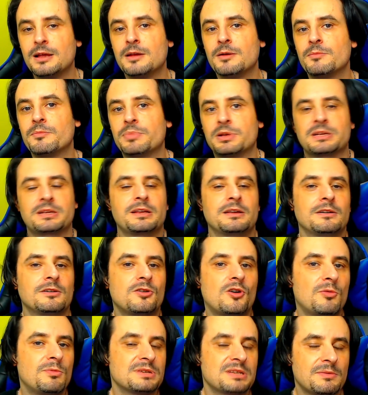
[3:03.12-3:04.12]
perché
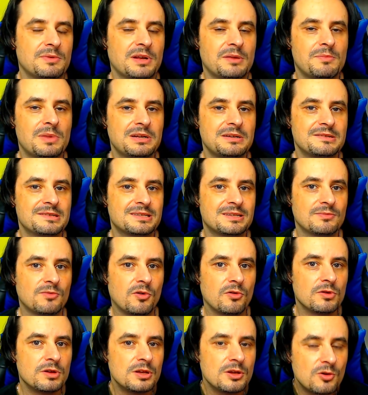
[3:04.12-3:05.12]
come sapete
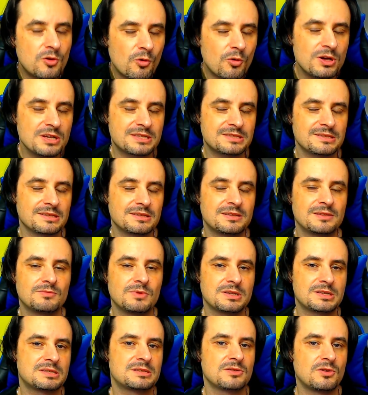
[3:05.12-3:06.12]
benissimo in queste
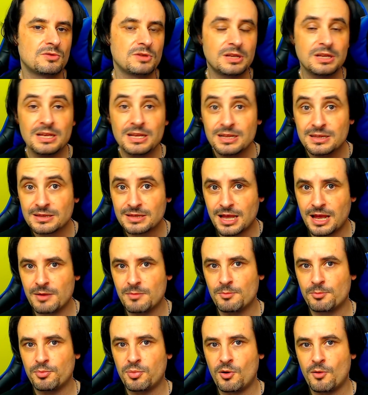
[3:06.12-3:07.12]
situazioni il
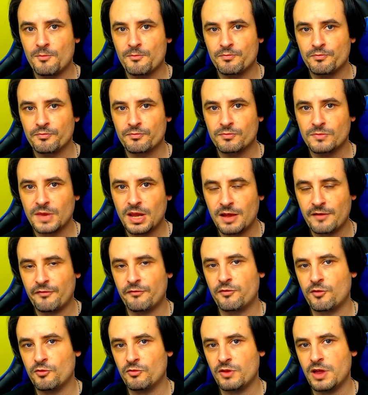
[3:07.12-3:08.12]
tempo è
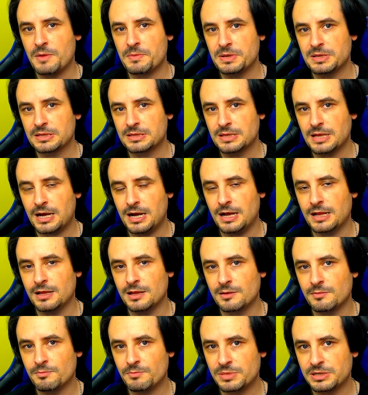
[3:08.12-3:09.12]

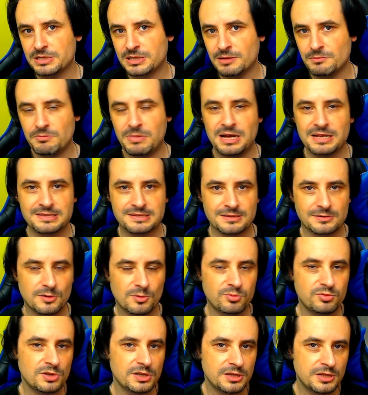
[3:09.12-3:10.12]
fondamentale perché
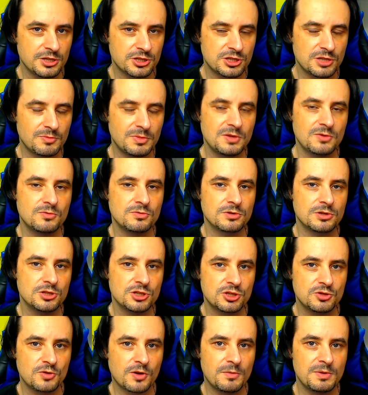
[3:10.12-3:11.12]
bastano pure 10 minuti,
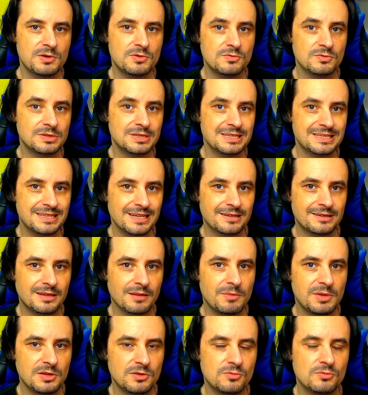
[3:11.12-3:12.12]
5 minuti,
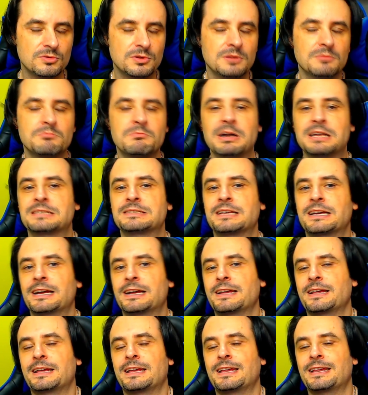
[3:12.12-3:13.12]
7 minuti, basta
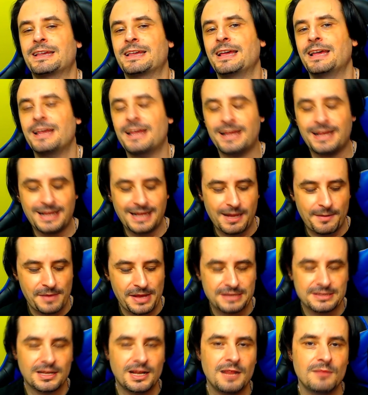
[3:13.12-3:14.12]
che, che
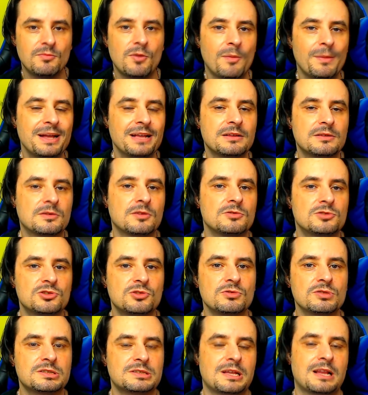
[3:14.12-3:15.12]
capiate nel momento
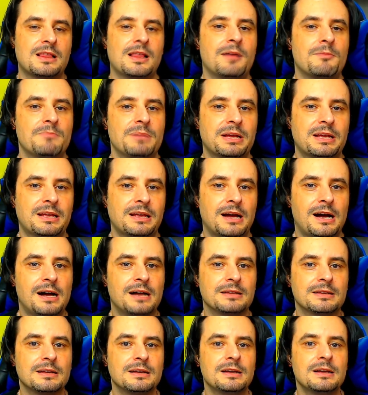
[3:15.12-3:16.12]
giusto e la
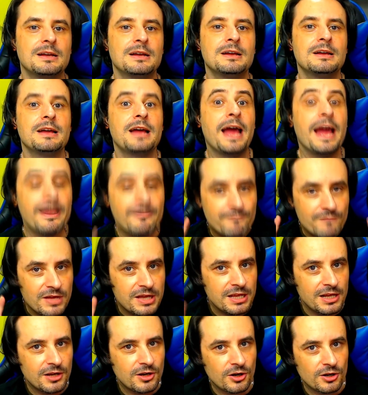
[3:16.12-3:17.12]
beccate. E
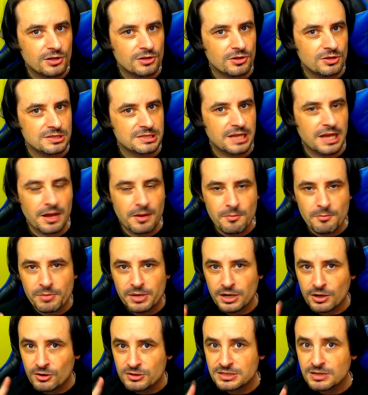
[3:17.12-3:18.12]
vi ricordo
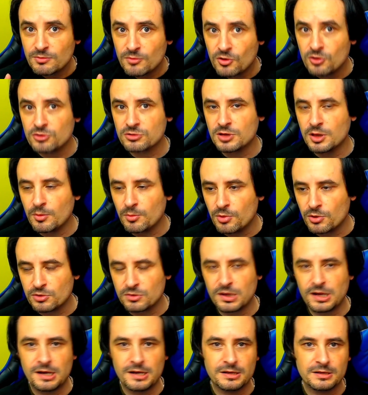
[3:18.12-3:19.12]
sempre, cosa molto
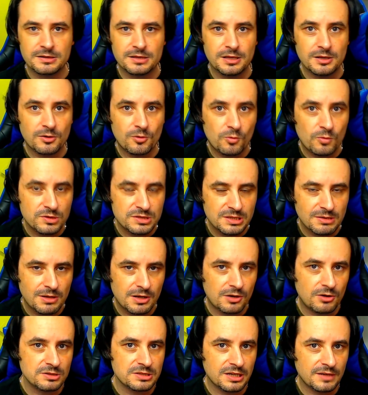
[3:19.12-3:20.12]
importante, questa è
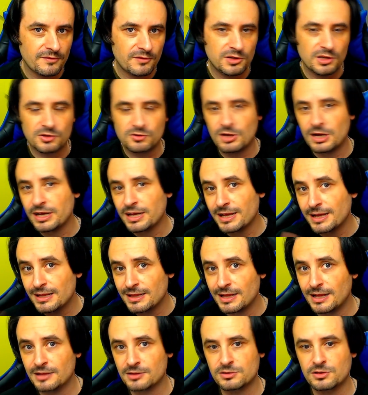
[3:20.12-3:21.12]
una cosa che vi ho detto anche
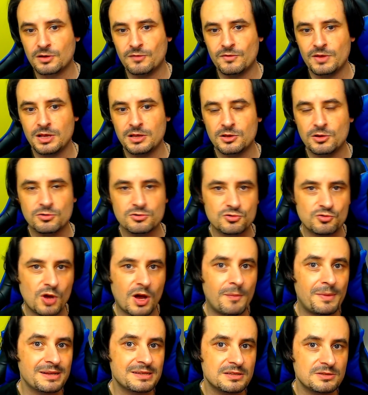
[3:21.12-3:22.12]
nell'altro video, su
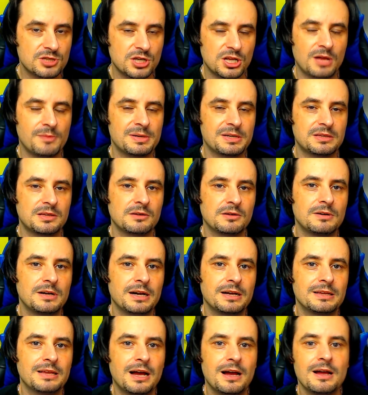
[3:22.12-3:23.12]
Amazon c'è la
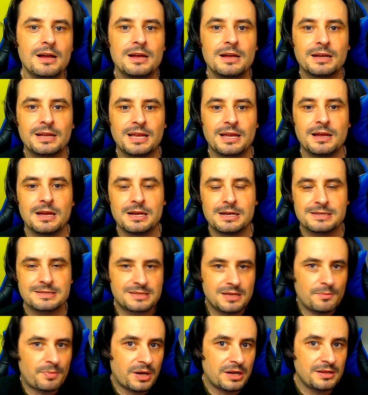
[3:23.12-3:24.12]
particolarità che
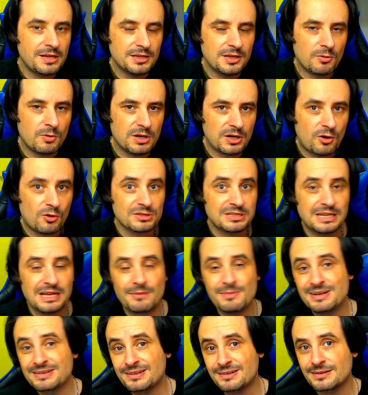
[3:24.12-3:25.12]
se prendete qualcosa e
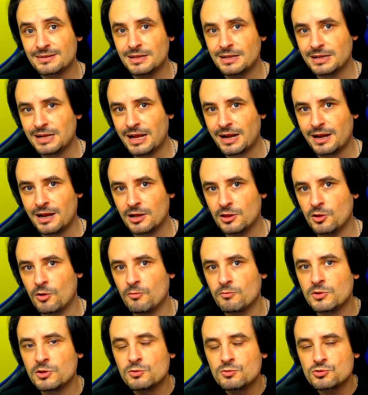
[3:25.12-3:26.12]
la mettete nel
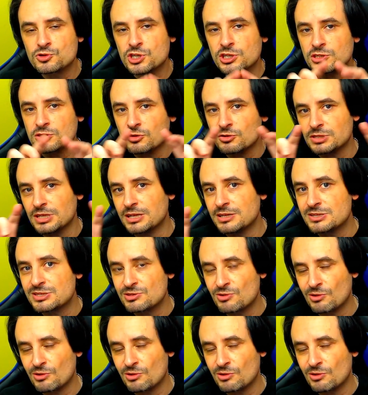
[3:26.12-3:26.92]
carrello, in un certo senso